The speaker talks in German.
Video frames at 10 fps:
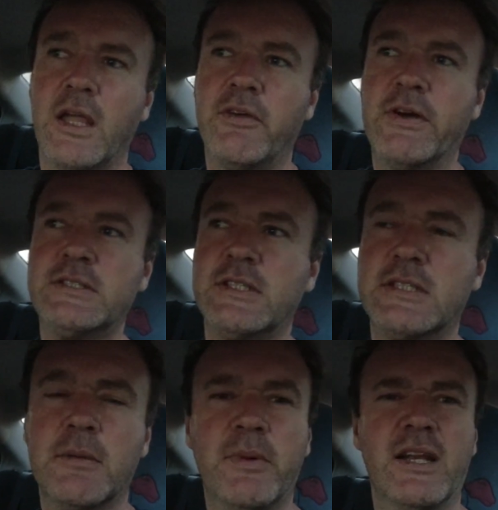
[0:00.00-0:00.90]
ich weiß
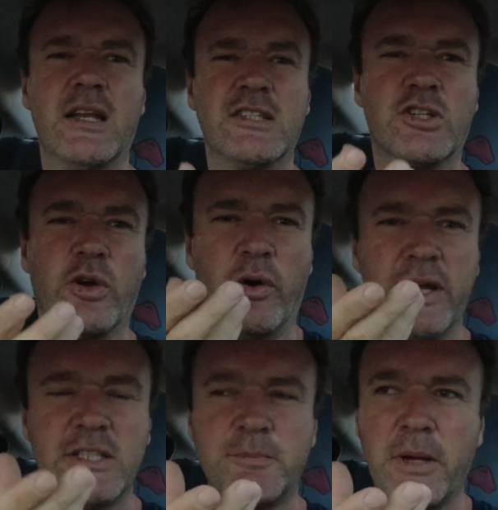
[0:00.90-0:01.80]
nicht, sagt man da das
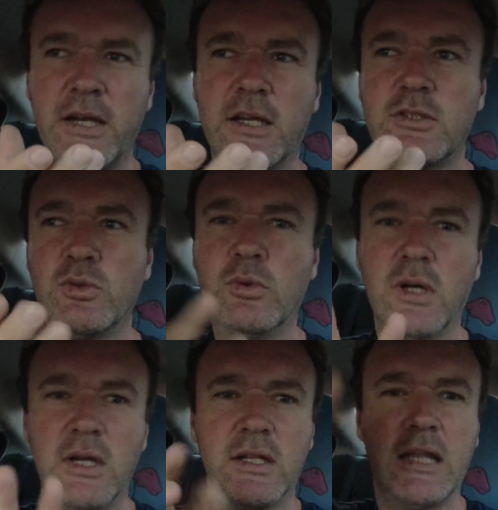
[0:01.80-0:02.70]
Kreuzbein
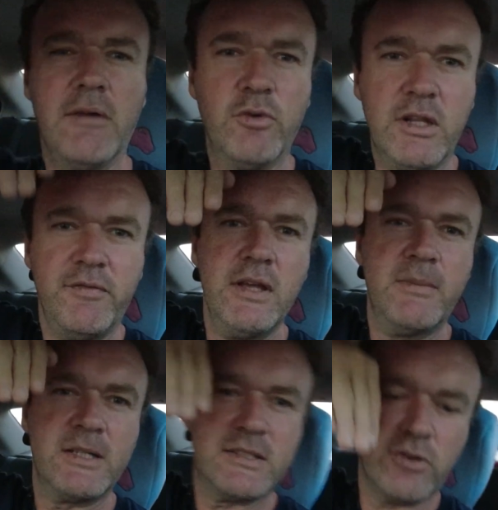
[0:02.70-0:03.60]
dazu? Da, wo die
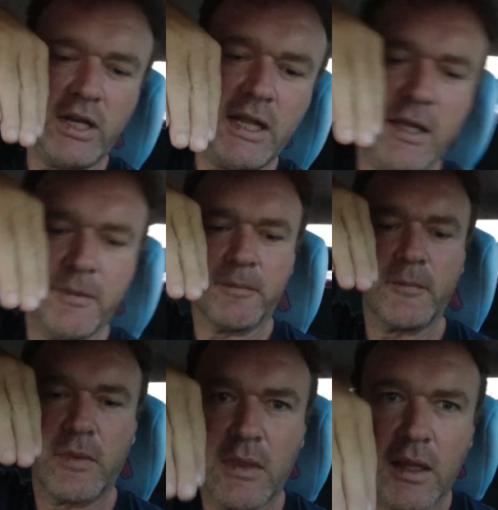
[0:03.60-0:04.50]
Wirbelsäule
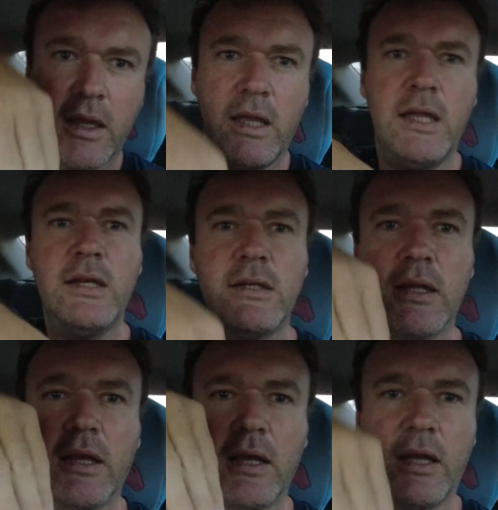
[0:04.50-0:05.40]

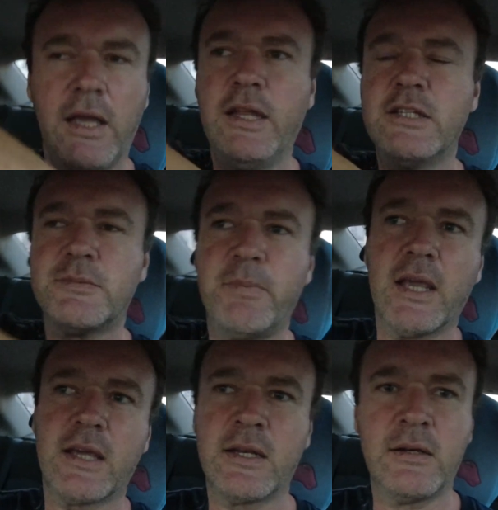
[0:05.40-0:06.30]
in, ins
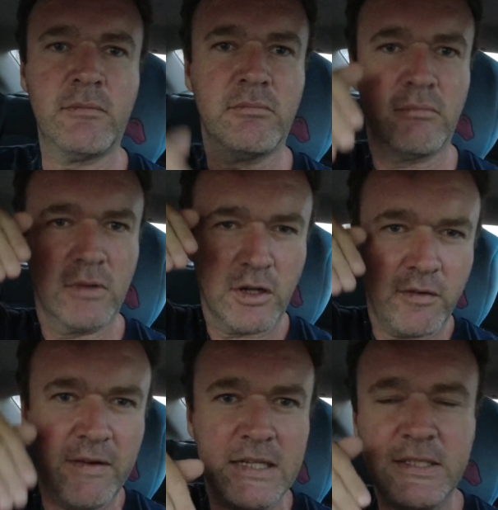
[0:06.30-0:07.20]
Becken
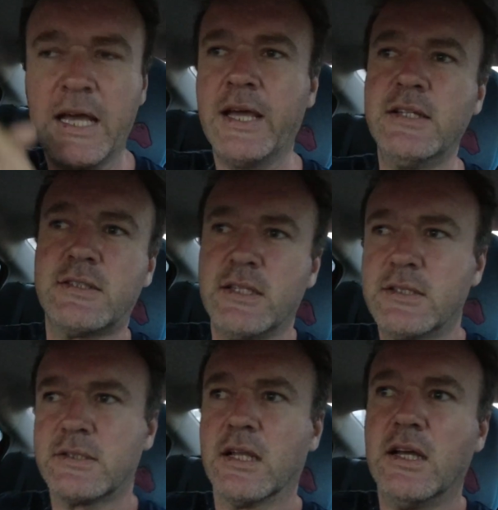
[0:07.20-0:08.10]
quasi
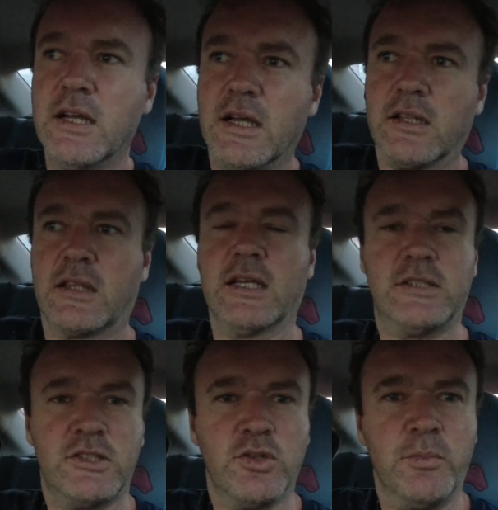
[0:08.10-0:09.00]
einsitzt,
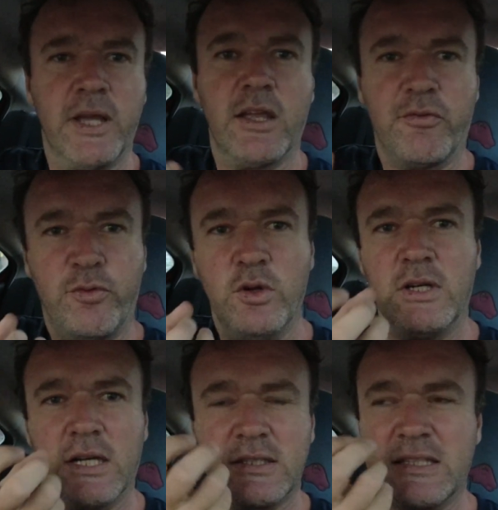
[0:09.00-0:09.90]
das ist so mein
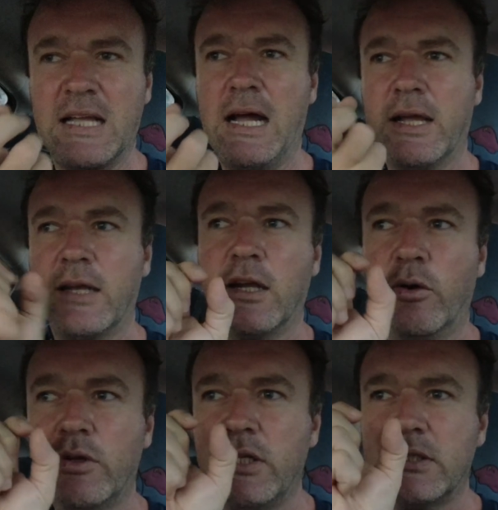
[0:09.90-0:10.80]
Gefühl, dass da
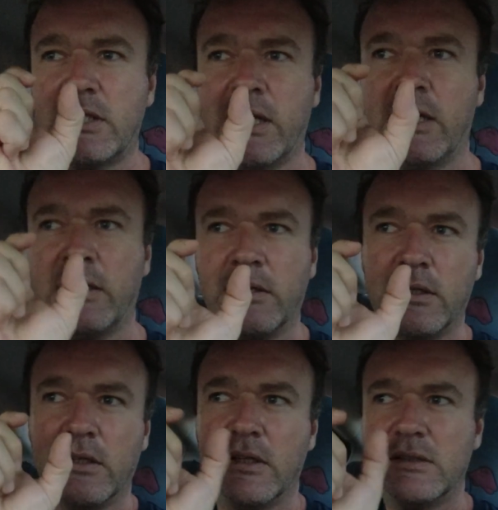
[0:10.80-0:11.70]
genau diese,
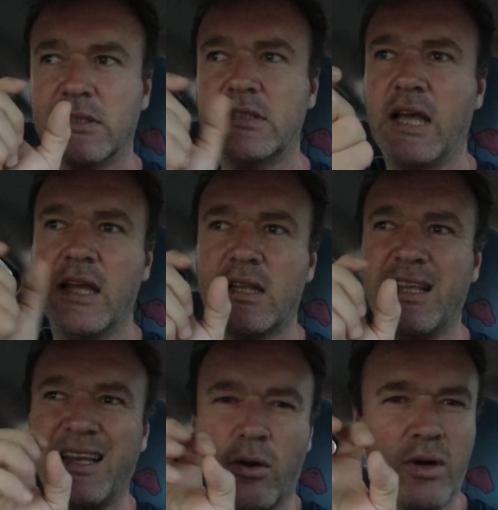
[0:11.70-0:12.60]
das ist ja
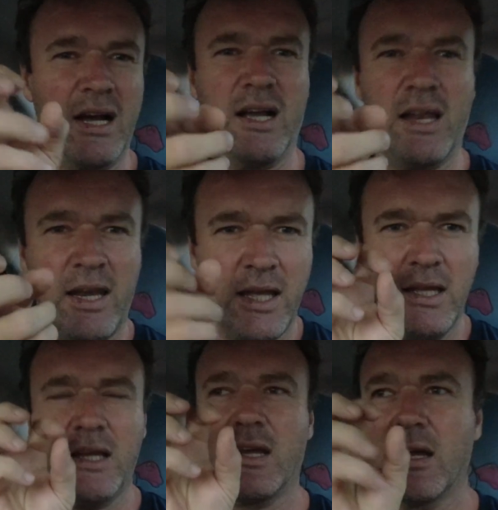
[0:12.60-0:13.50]
eigentlich auch kein
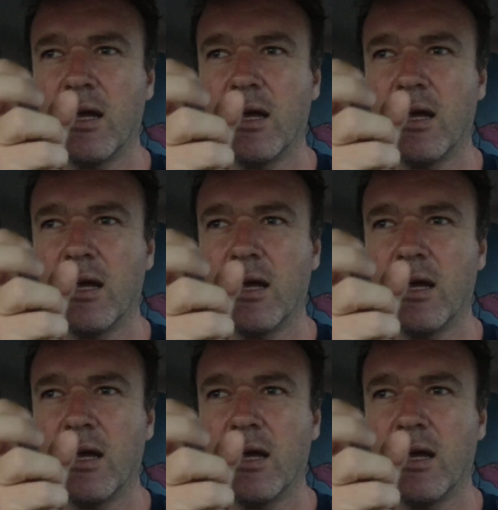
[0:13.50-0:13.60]
Gelenk,